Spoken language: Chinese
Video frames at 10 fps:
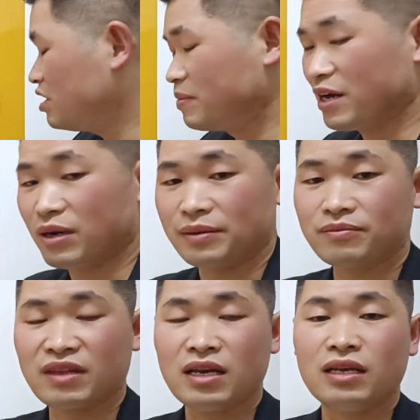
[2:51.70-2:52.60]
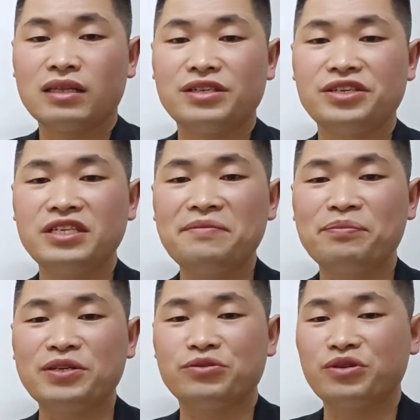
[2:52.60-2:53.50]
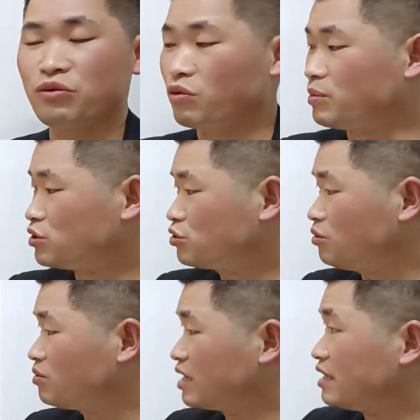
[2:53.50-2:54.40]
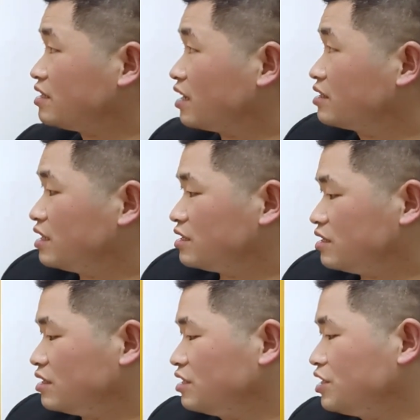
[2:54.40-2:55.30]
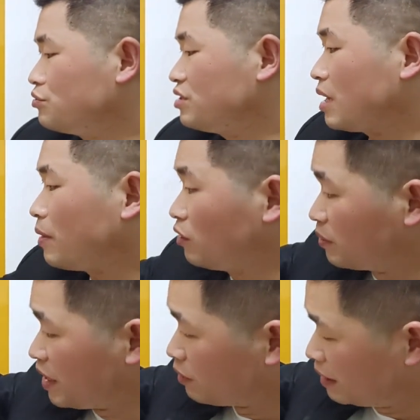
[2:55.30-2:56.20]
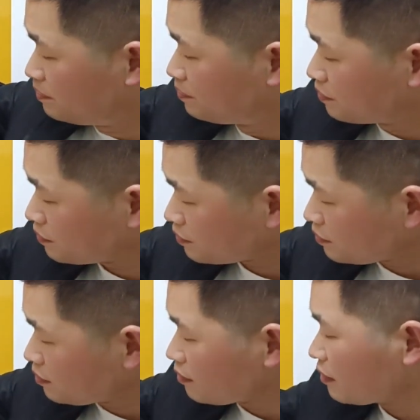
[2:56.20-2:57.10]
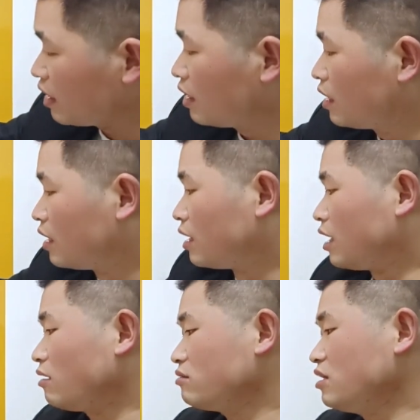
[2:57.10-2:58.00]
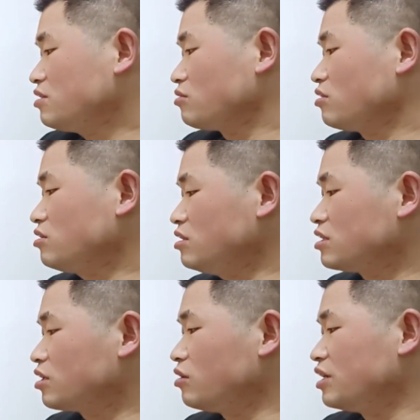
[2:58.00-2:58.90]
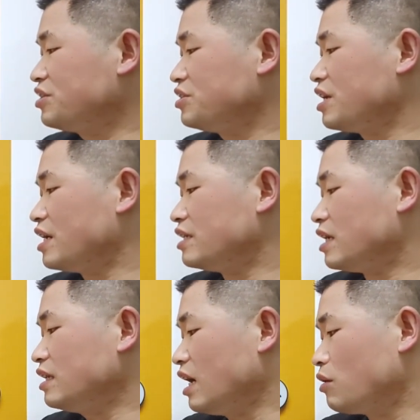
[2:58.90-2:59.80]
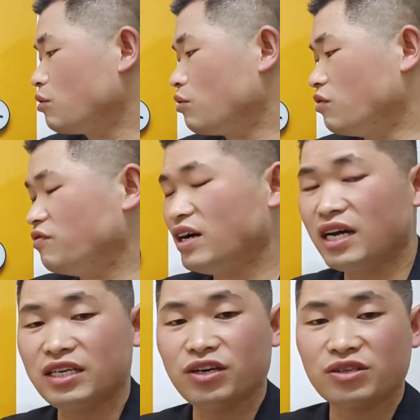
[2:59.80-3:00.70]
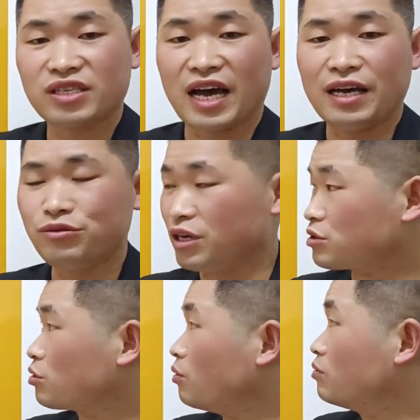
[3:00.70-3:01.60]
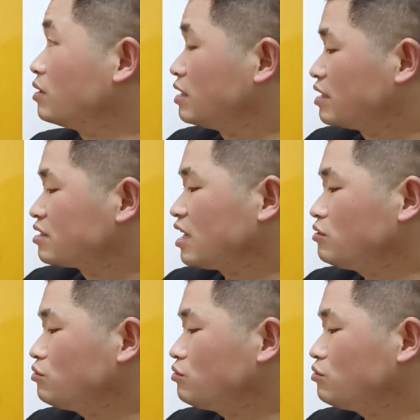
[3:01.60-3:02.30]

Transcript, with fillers: 的变化。那今天本局啊，我们重点讲解直接进车压炮的变化。好，那走到这里之后，显然呢，红方啊要采取啊、从三